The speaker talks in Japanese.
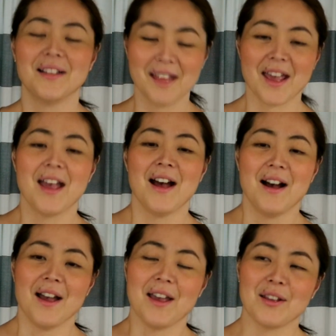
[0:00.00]
で、
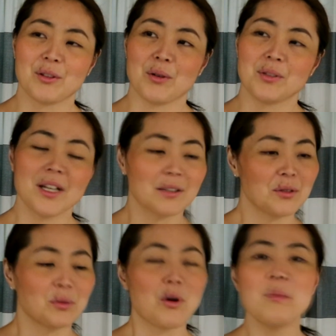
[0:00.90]
じゃあ
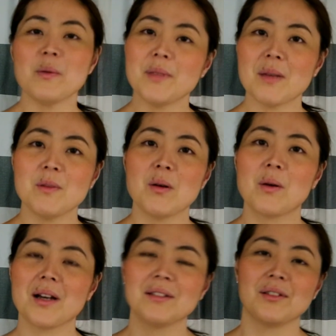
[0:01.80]
ちょっとゴミ見てみようかって